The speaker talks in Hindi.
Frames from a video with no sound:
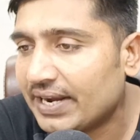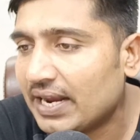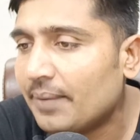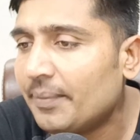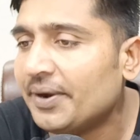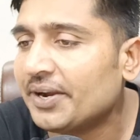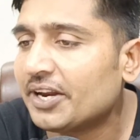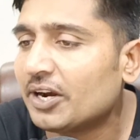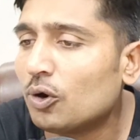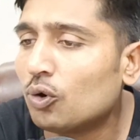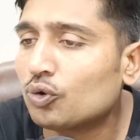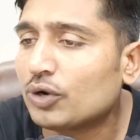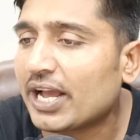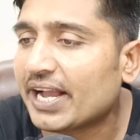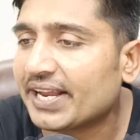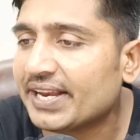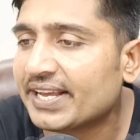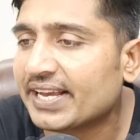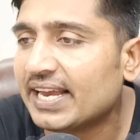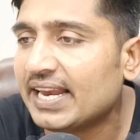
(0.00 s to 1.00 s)
फंडामेंटल और
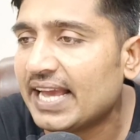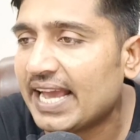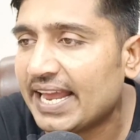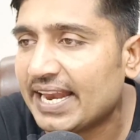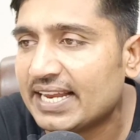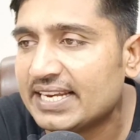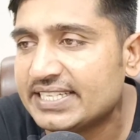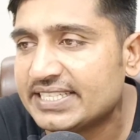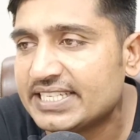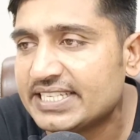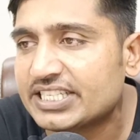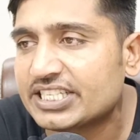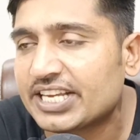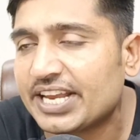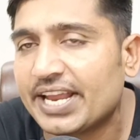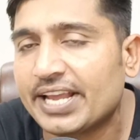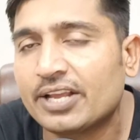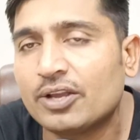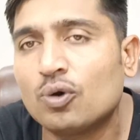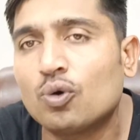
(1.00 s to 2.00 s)
टेक्निकल एनालिसिस
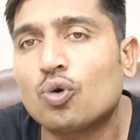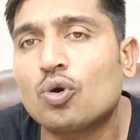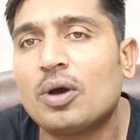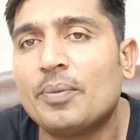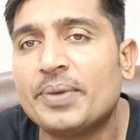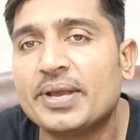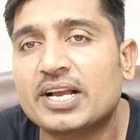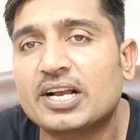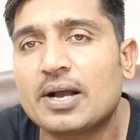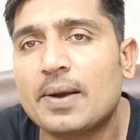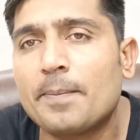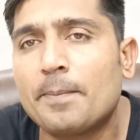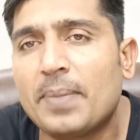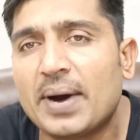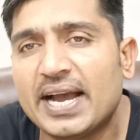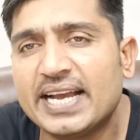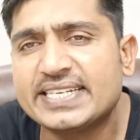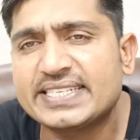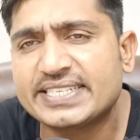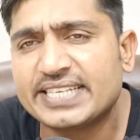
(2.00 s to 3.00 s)
करेंगे और हमें
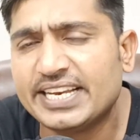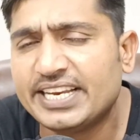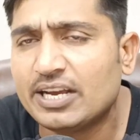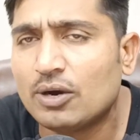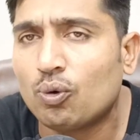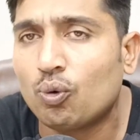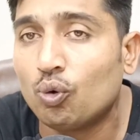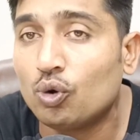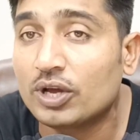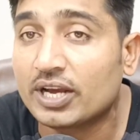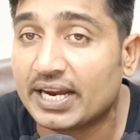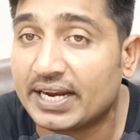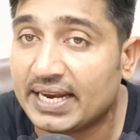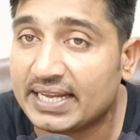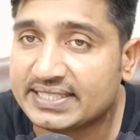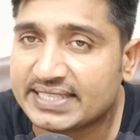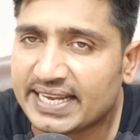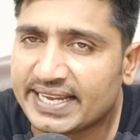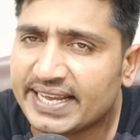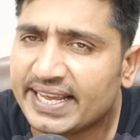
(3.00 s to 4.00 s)
कब बाय सेल या होल्ड
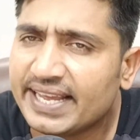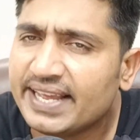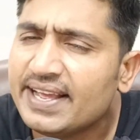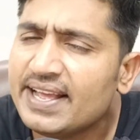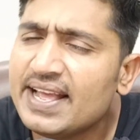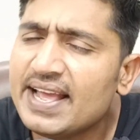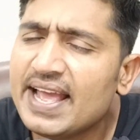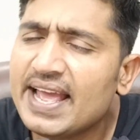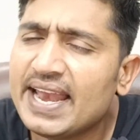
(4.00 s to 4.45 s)
करना चाहिए